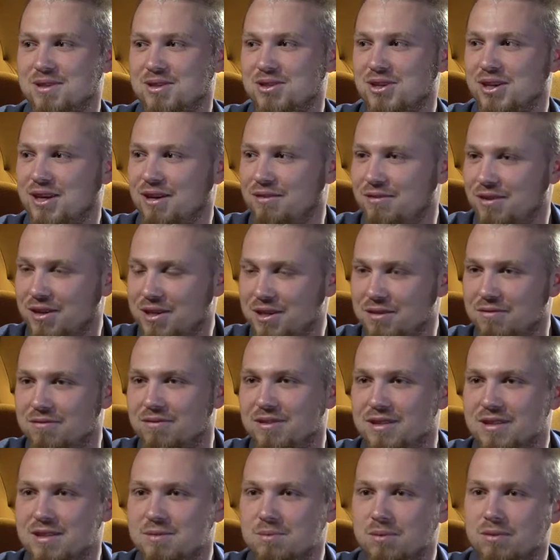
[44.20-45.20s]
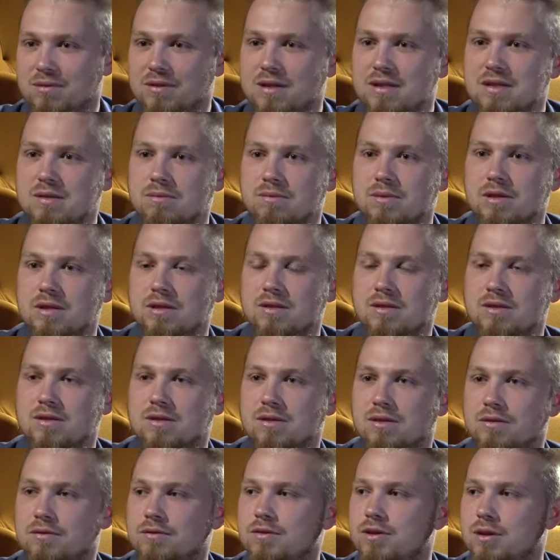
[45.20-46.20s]
zaciekawieniem, więc powiedzmy,
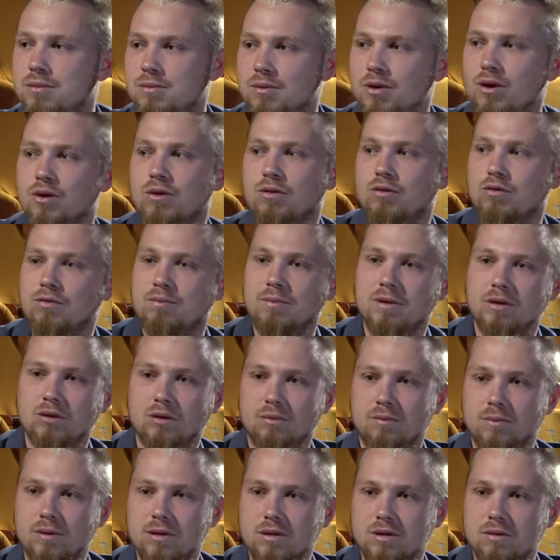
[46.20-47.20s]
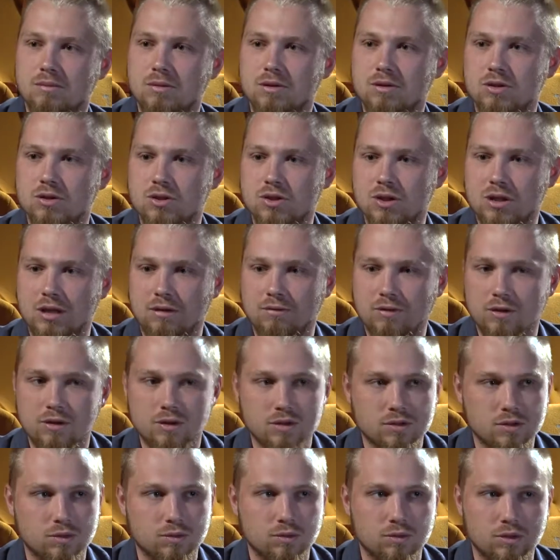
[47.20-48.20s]
co w tym roku w Metoperze będzie
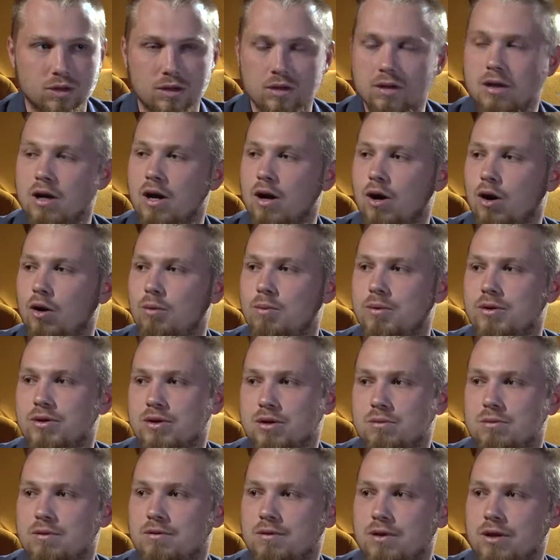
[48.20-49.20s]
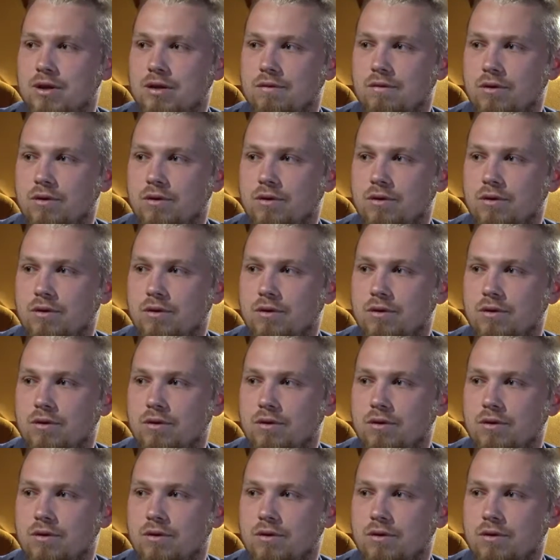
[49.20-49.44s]
ciekawego, co tutaj obejrzymy w kinie